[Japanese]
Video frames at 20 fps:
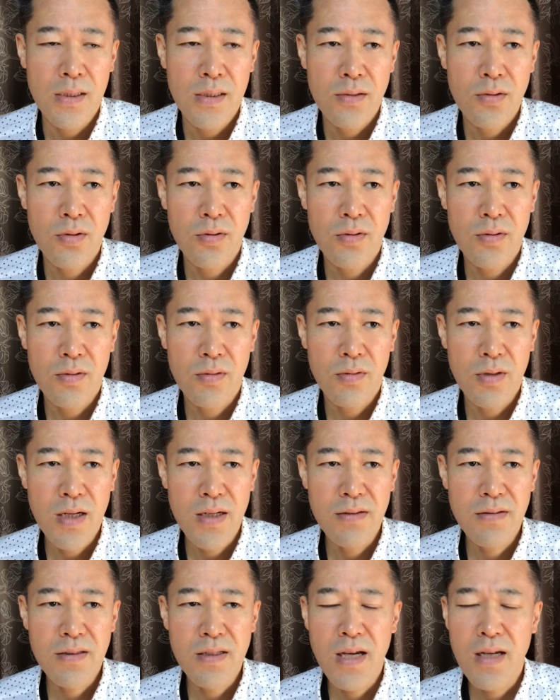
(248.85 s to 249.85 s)
そのお
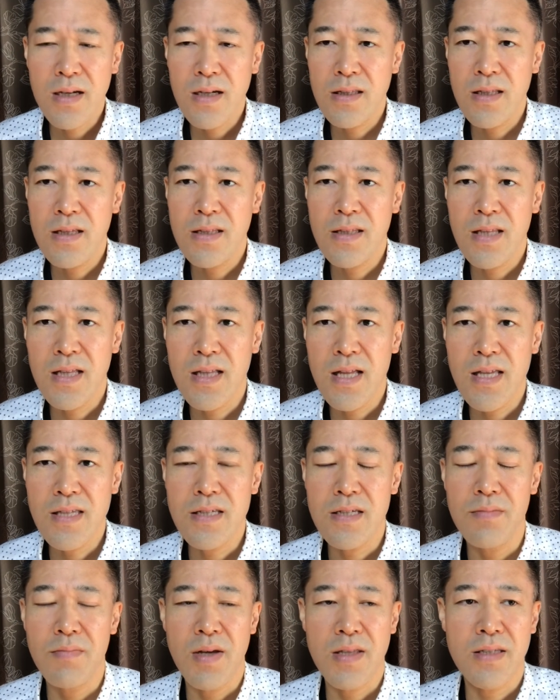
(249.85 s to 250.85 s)
金の使い方に正
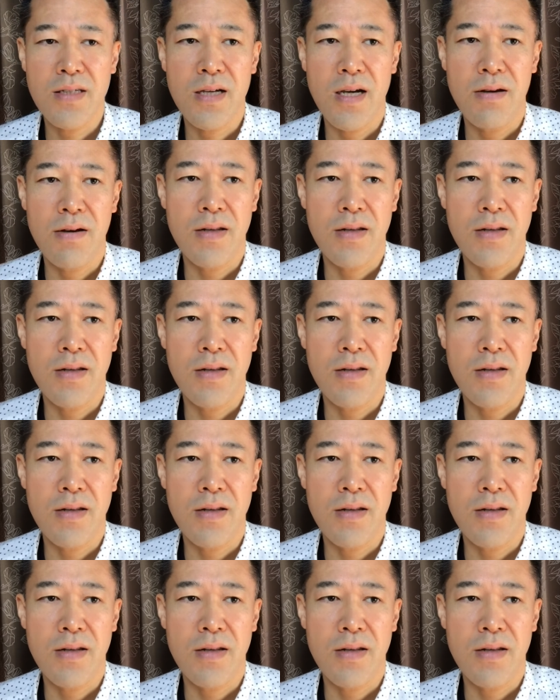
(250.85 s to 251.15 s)
しい間違い